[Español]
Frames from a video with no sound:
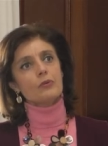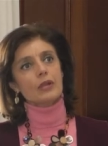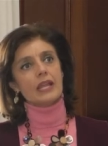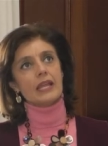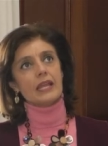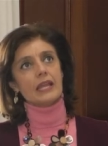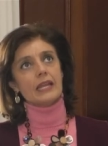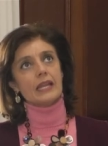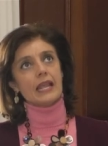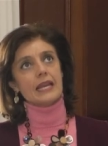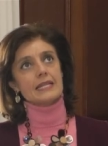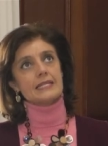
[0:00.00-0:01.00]
porque
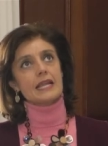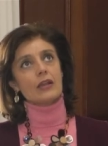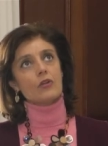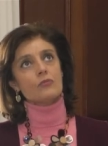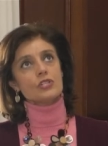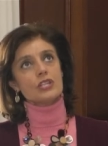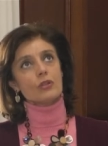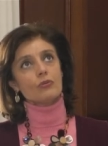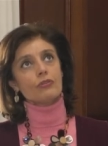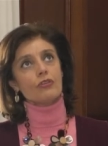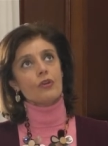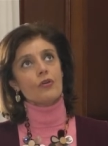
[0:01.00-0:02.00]
la Iglesia como
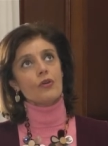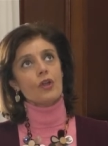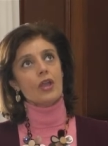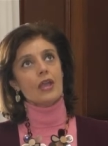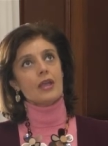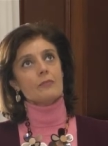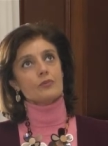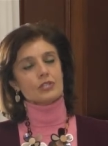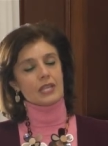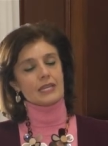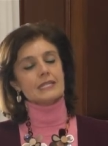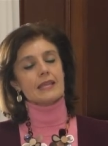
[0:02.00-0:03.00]
institución
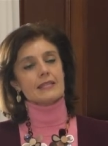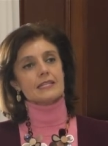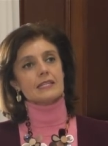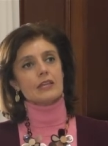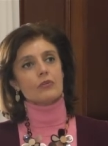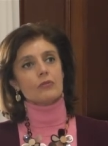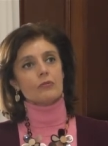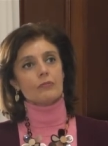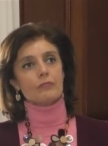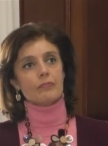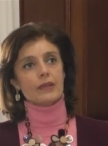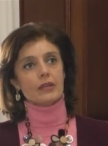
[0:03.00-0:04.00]
pues tiene ese deseo,
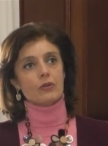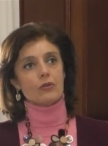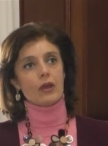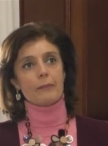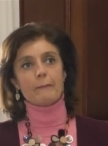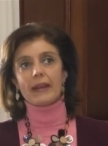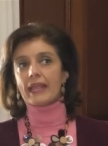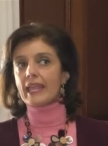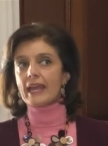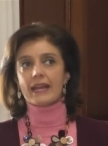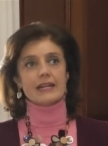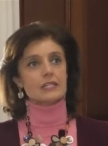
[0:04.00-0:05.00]
pero para
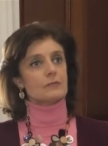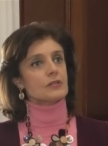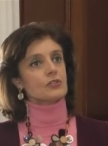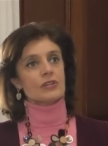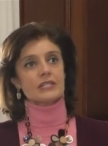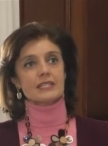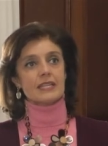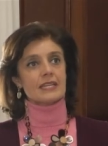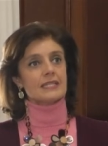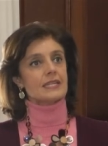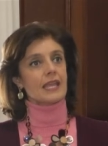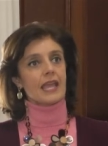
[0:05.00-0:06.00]
llegar a las personas
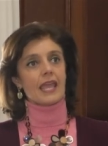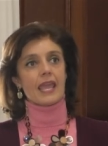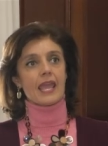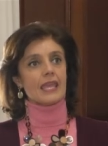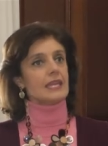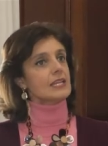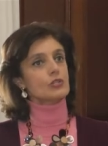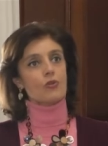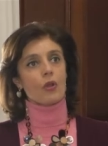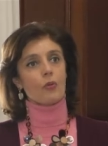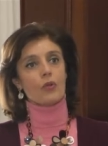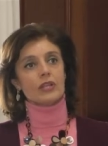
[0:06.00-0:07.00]
tienes que ir a
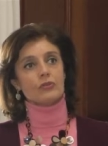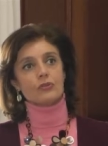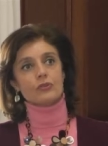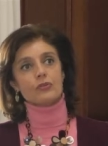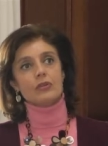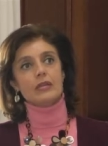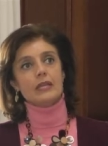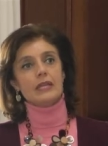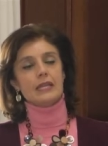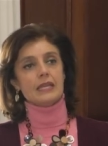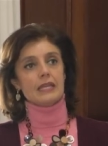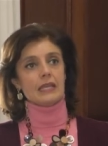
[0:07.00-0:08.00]
su encuentro
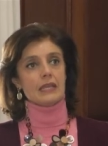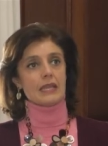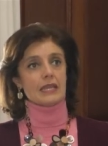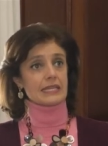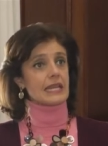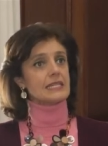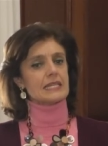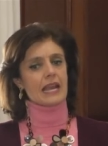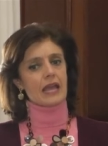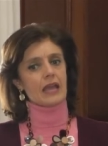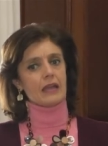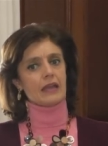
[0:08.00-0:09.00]
y esa es
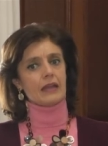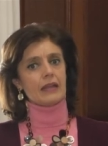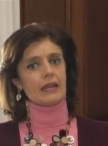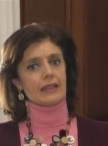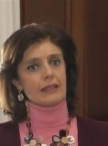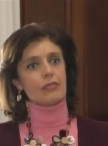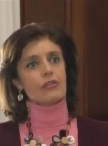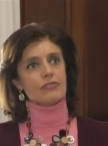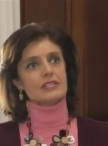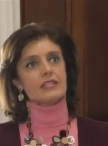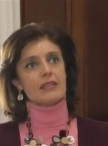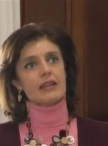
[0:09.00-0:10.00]
la
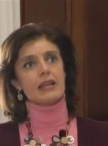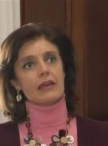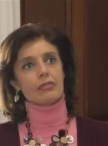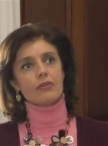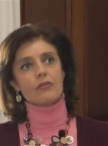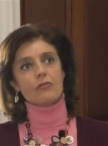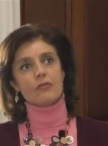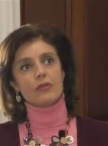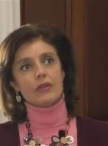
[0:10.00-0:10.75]
intención de esta delegación,